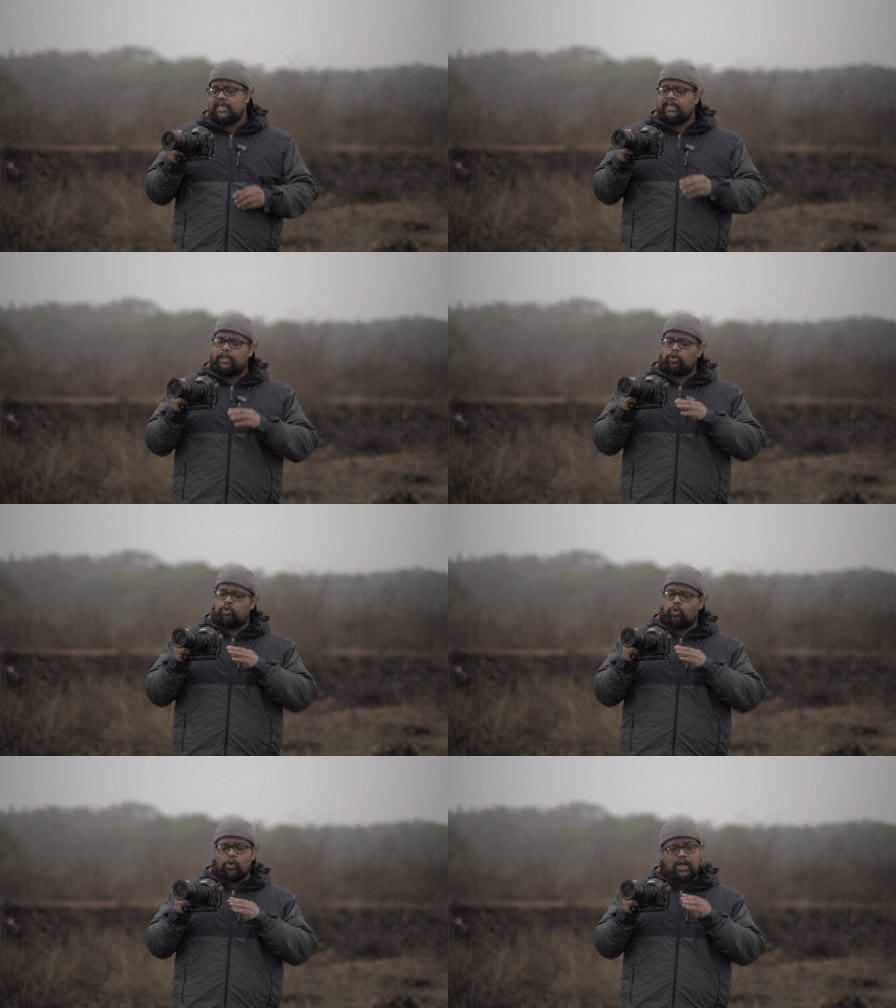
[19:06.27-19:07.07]
ये
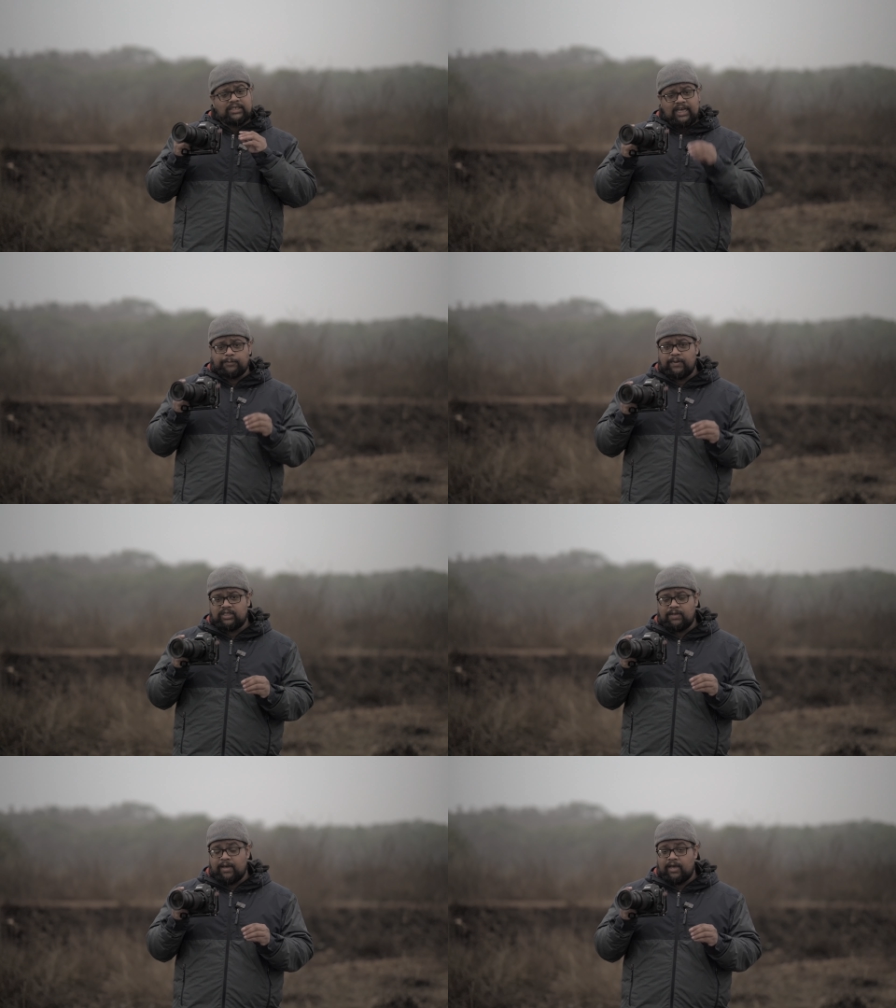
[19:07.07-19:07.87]
थोड़ा सा
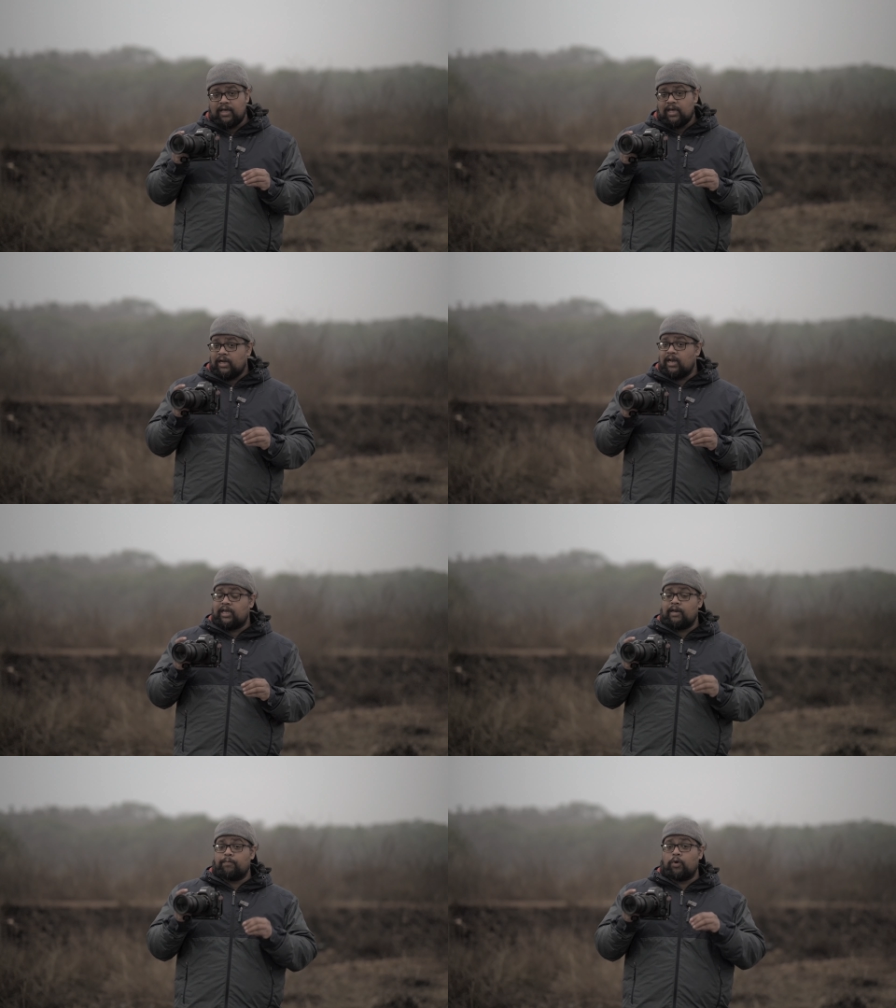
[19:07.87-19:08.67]
एक्सपेंसिव है
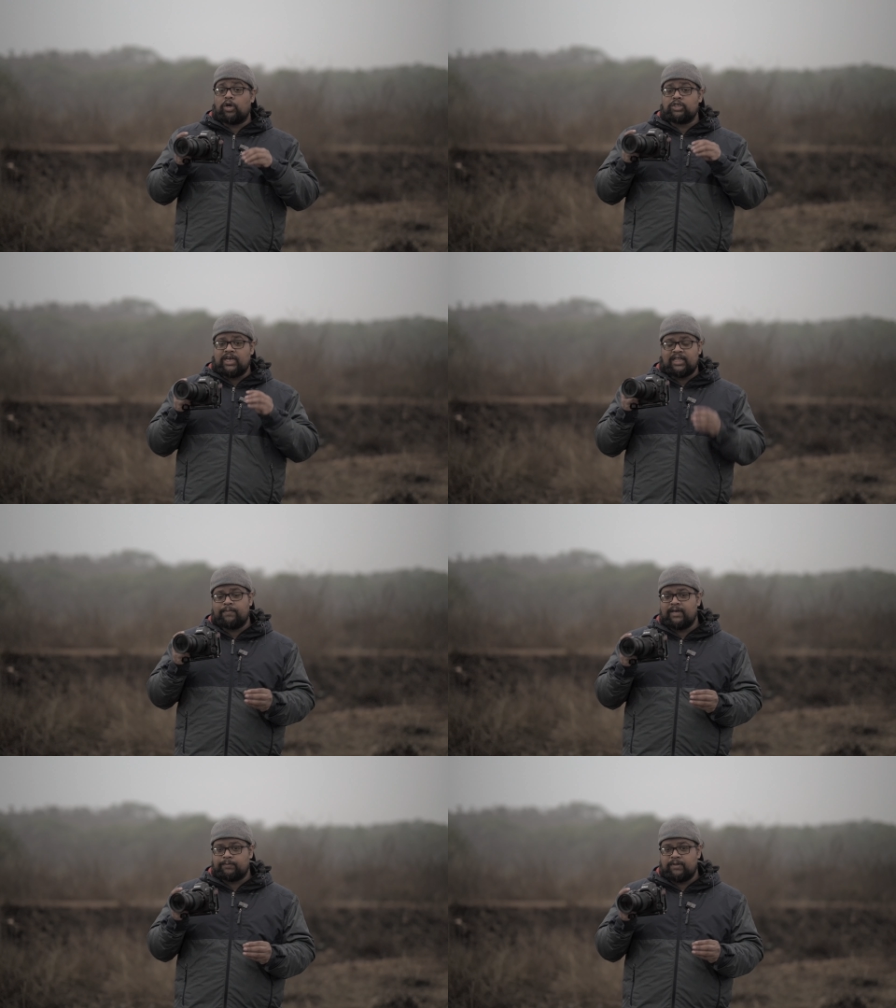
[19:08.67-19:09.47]
लेकिन बहुत ज़्यादा
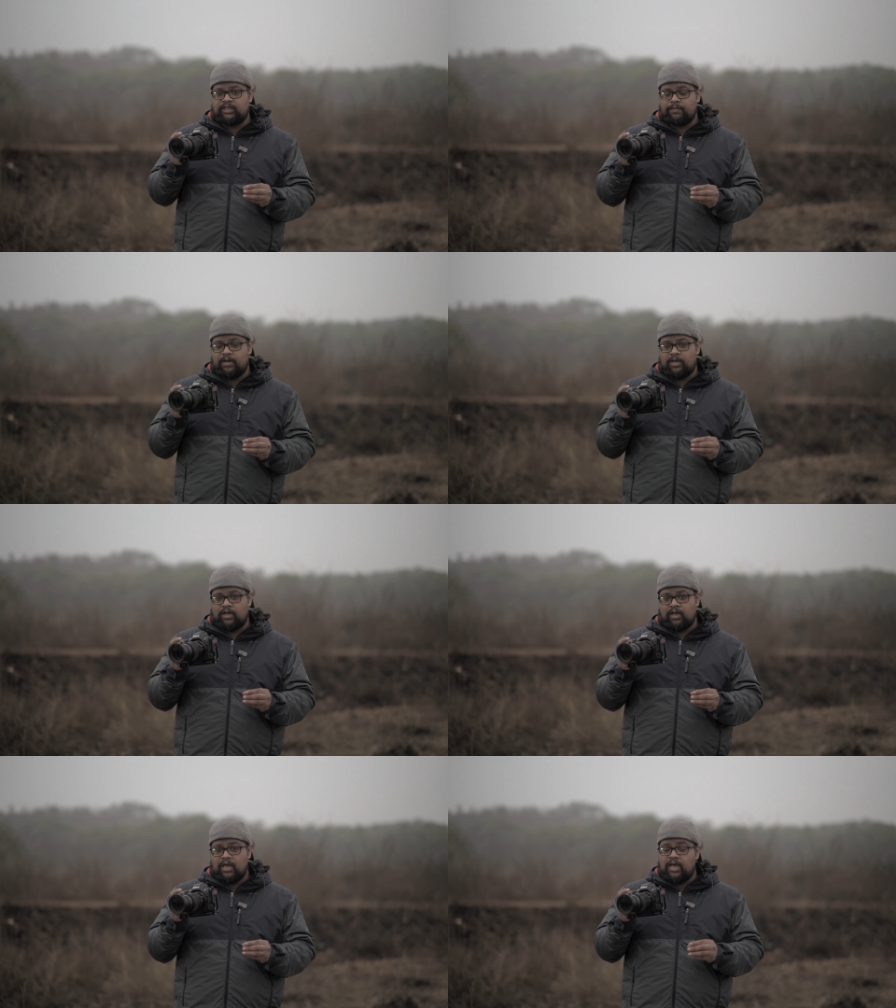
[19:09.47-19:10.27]
भी एक्सपेंसिव नहीं
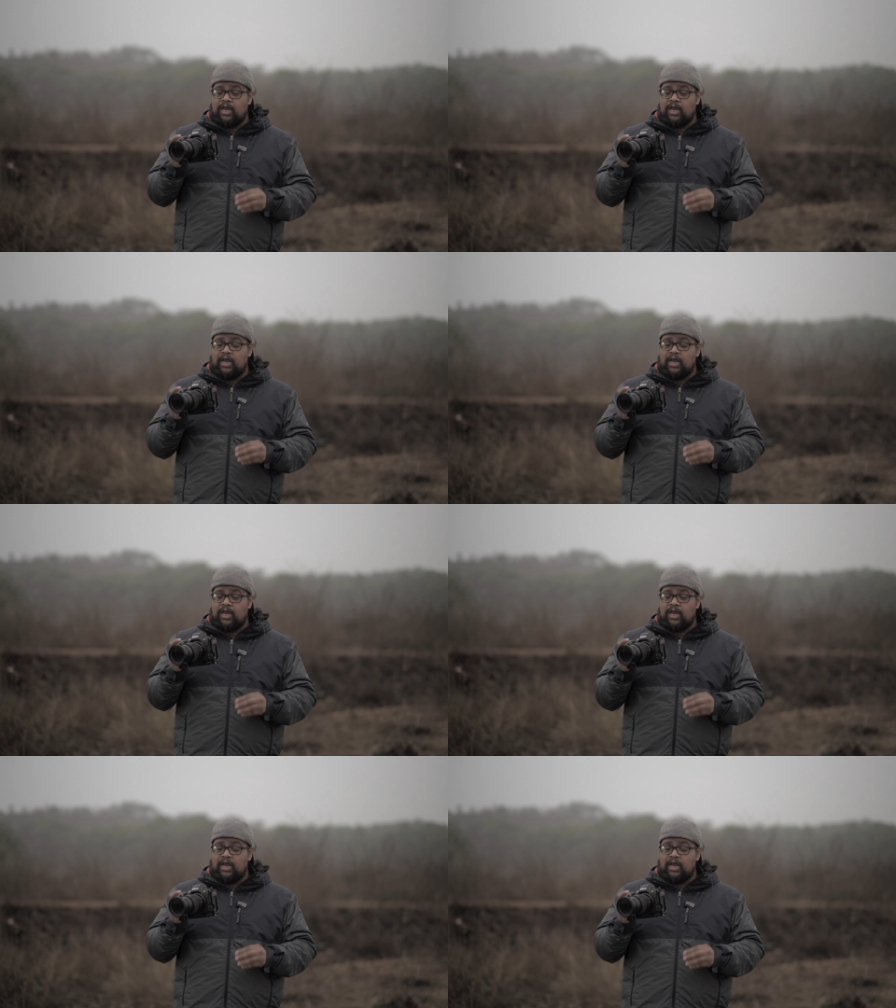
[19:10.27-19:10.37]
है